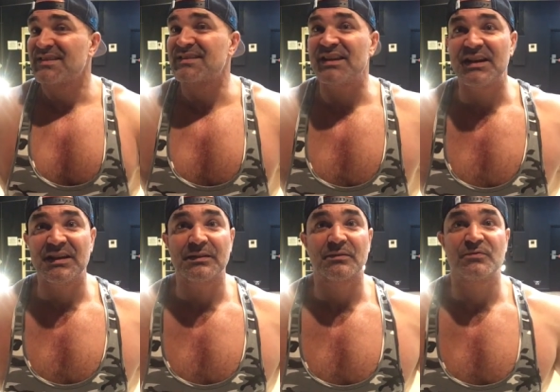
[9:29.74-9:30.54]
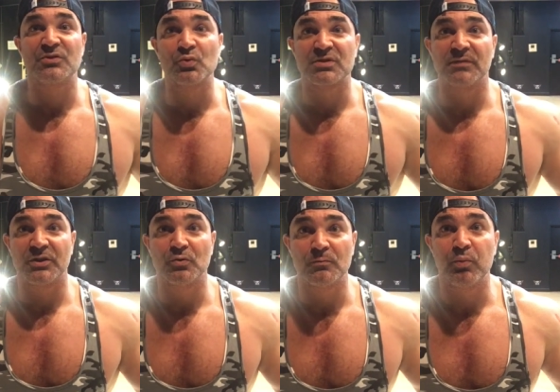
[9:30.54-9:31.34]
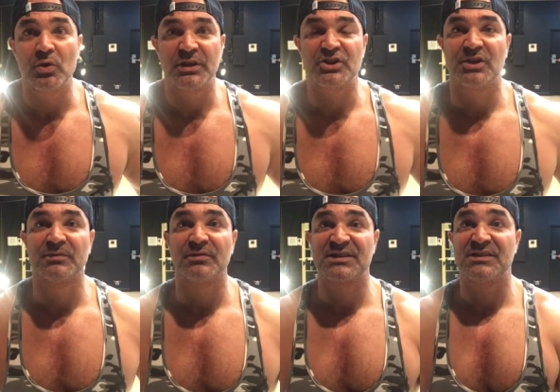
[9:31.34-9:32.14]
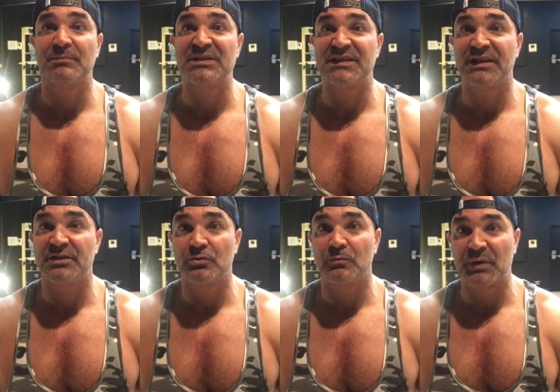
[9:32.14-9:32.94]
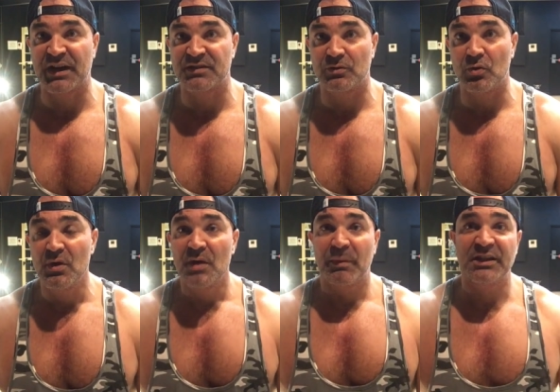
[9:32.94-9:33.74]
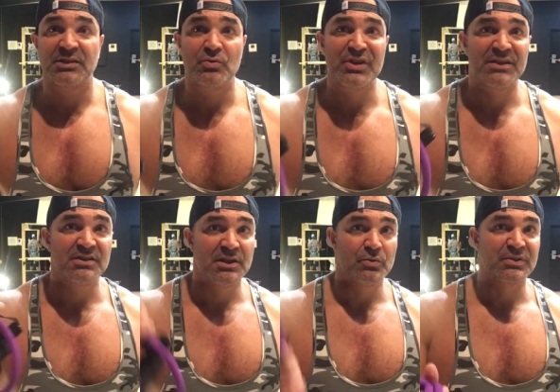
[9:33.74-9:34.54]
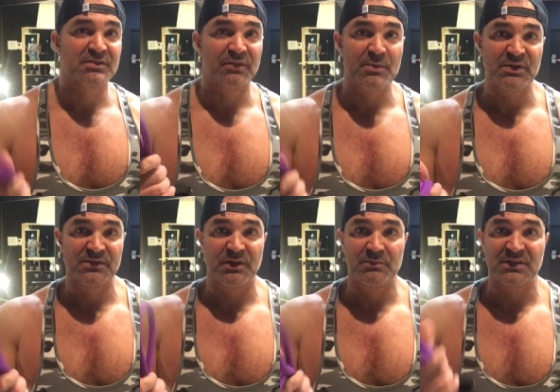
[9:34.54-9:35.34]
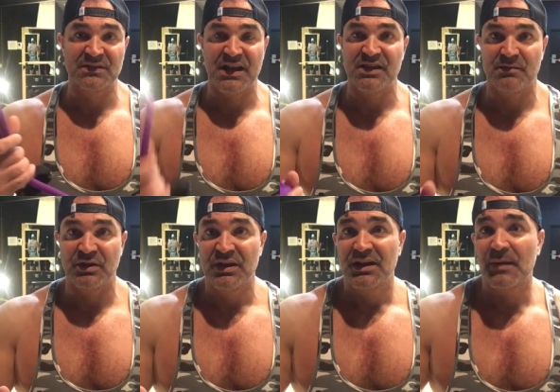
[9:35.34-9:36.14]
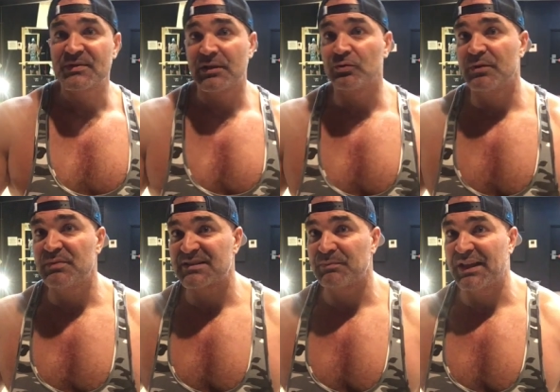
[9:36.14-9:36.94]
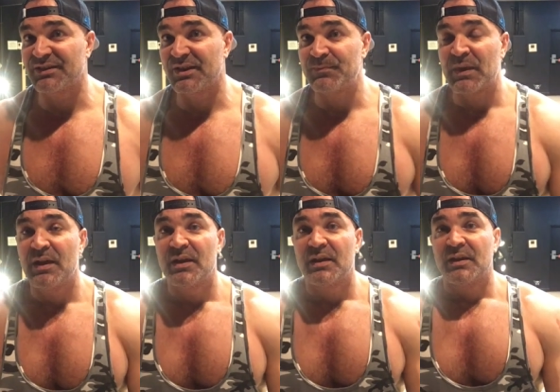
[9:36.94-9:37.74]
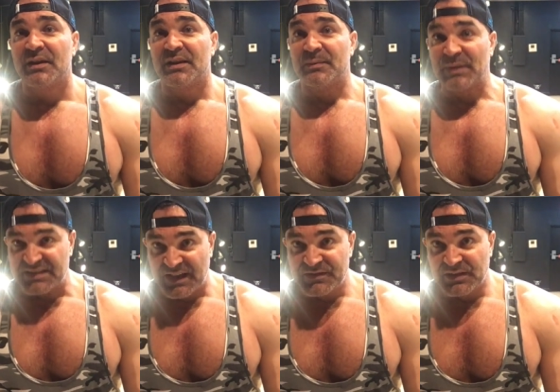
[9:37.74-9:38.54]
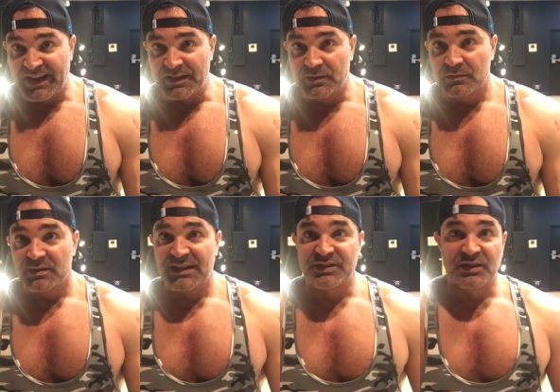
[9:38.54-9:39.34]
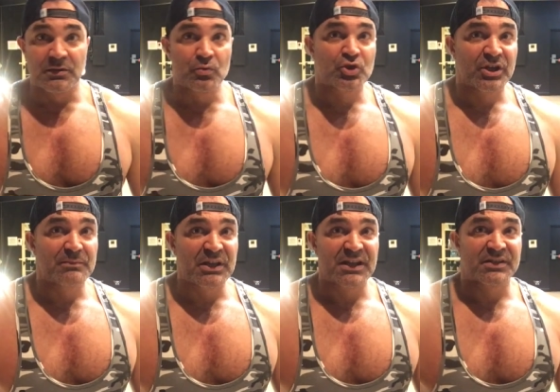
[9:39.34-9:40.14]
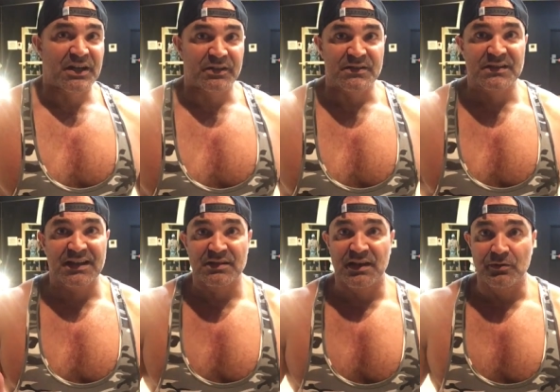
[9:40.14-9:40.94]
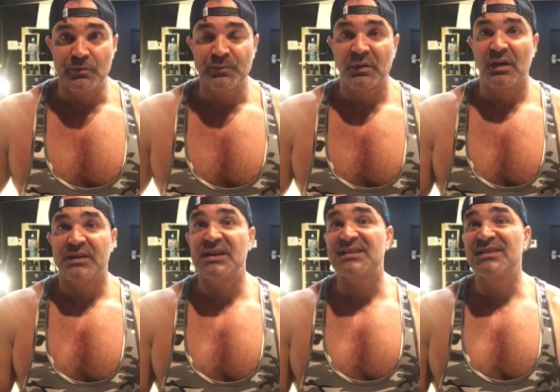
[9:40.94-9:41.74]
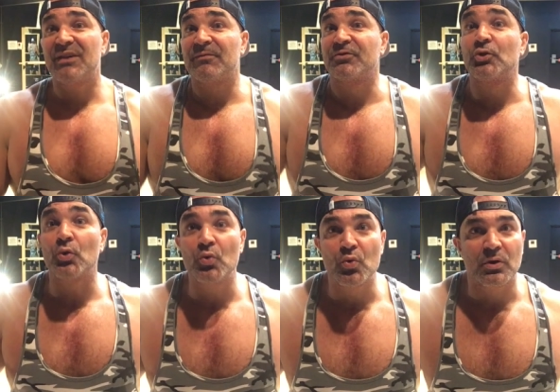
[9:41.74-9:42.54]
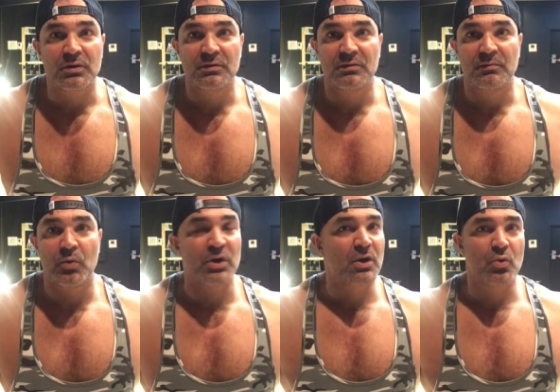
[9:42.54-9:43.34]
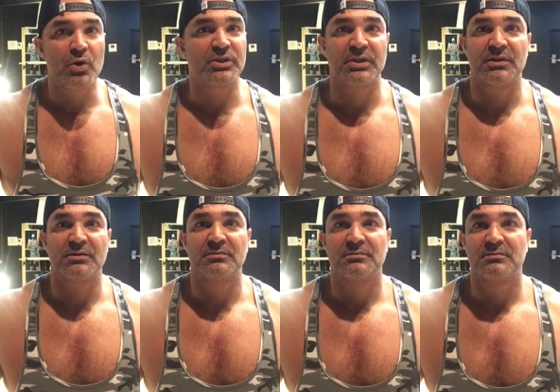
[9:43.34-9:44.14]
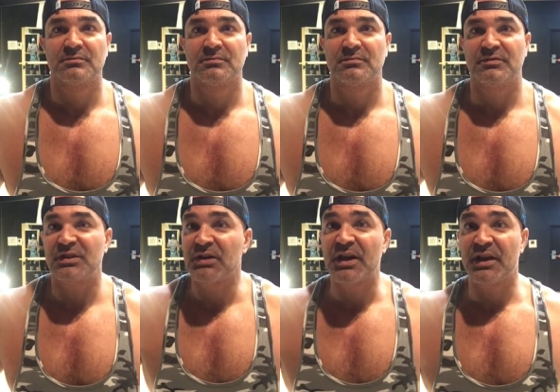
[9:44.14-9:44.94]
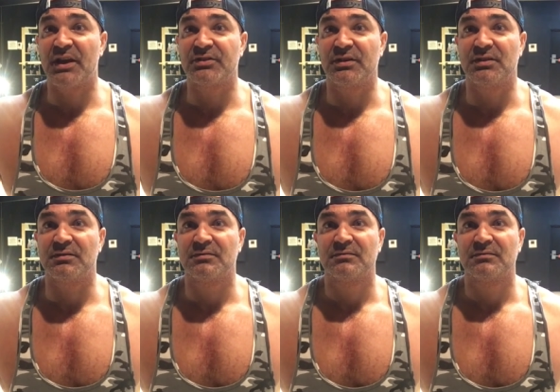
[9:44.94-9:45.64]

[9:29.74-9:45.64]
за всю свою более чем 25-летнюю практику. Поэтому я делюсь с вами своими знаниями абсолютно бесплатно. Поставьте лайк, это лучшая благодарность каналу. Если вам вдруг по какой-то невероятной,